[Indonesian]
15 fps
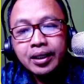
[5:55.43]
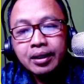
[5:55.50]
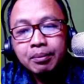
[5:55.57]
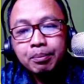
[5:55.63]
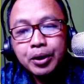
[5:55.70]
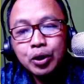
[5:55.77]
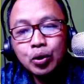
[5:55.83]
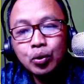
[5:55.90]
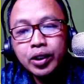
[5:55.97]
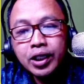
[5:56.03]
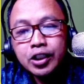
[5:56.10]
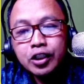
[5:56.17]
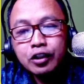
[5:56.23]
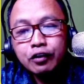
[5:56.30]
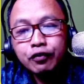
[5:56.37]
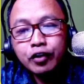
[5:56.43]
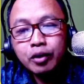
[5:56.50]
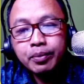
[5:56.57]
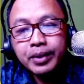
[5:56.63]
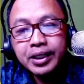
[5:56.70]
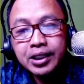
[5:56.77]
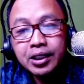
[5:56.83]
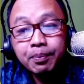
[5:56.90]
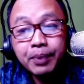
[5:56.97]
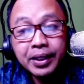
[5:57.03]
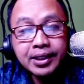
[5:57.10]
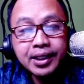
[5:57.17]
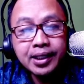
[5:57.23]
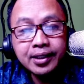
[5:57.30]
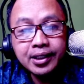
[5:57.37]
petugas informasi
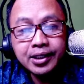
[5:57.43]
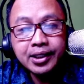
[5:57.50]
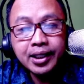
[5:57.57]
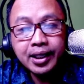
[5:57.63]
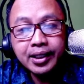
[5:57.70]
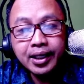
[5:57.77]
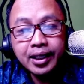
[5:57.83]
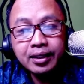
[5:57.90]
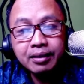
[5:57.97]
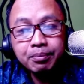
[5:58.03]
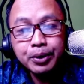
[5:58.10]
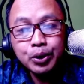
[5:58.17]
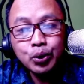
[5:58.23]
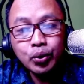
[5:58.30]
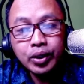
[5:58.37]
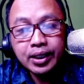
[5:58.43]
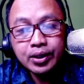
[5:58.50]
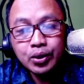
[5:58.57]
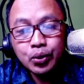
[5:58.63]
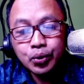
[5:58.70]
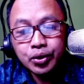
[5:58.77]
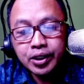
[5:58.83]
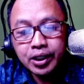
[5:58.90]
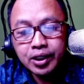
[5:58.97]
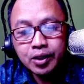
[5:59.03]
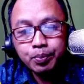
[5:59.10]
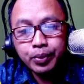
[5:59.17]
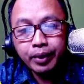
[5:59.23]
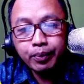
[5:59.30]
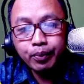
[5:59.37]
pasar kerja dan petugas sukses
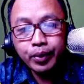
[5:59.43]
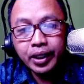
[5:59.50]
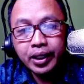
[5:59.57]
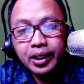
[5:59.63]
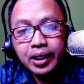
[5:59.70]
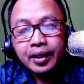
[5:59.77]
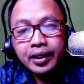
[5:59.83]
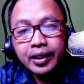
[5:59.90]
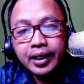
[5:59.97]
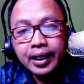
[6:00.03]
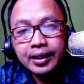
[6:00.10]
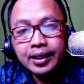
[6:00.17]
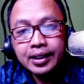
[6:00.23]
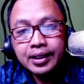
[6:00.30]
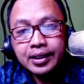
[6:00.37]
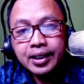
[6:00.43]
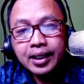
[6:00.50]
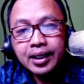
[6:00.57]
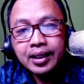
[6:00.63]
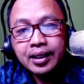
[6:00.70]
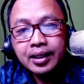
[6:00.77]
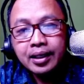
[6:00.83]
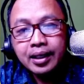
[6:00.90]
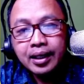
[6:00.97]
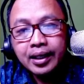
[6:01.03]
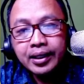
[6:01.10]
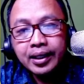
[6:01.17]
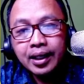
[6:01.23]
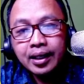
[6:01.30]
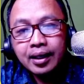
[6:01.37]
PMB. Di atasnya
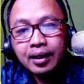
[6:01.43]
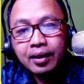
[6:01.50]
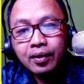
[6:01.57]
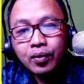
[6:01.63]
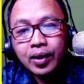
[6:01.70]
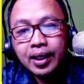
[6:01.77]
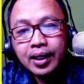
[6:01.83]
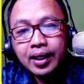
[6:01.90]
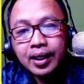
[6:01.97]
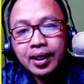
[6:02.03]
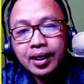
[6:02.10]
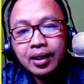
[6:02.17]
adalah Waka